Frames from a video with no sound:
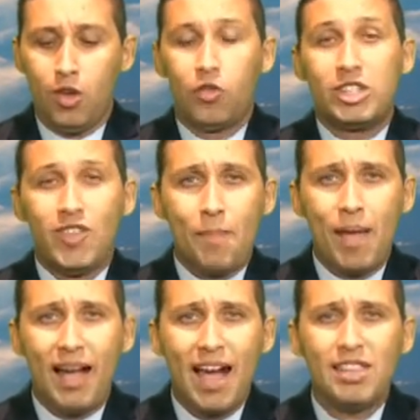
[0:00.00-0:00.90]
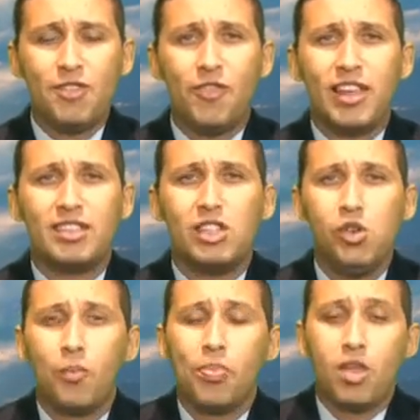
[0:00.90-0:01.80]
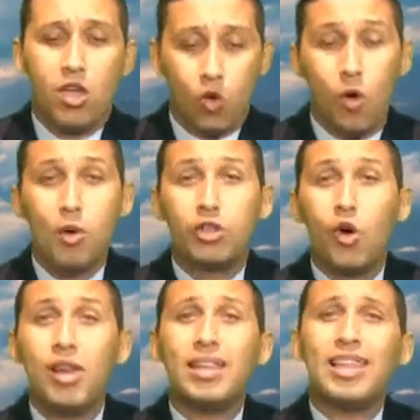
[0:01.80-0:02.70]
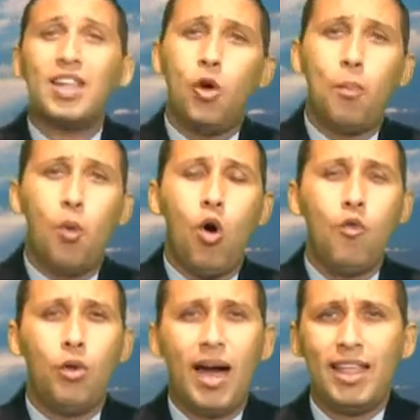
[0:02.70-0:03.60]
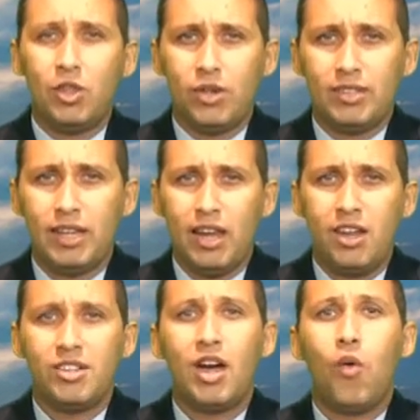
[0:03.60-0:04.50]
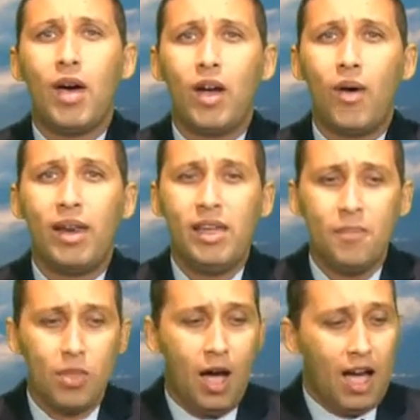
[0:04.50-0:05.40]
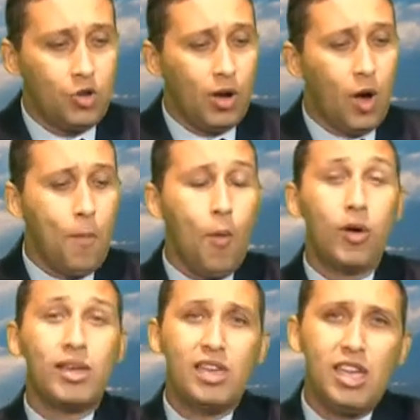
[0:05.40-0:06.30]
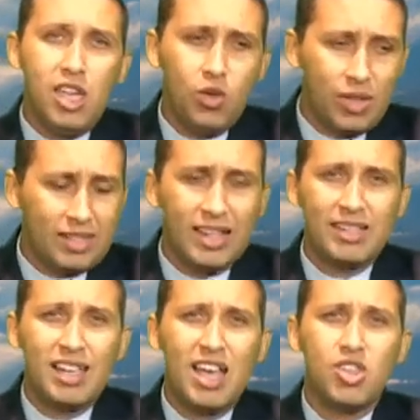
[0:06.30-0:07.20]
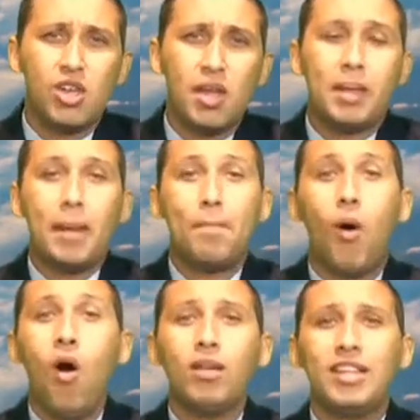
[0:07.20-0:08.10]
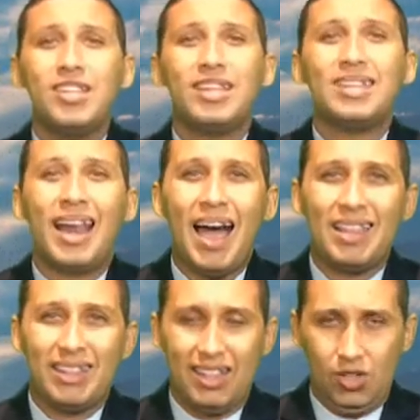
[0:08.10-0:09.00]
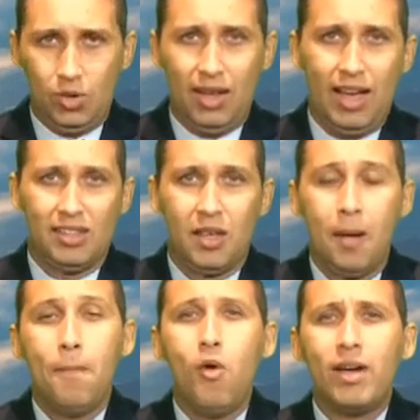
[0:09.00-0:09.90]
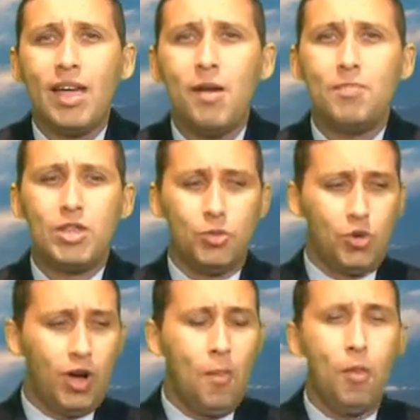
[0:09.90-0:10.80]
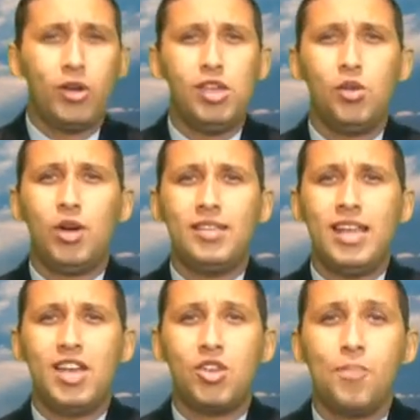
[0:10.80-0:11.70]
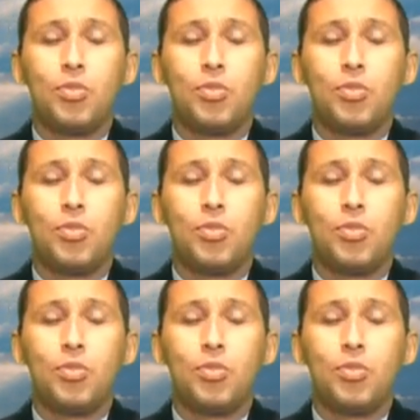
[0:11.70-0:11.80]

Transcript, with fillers: Você vai pegar esse frasquinho e como eu tenho orientado ao povo lá da nossa igreja na Rua Araguari, a jogar um pouquinho desse azeite na porta de entrada da sua casa. Por que, bispo, jogar um pouquinho do azeite?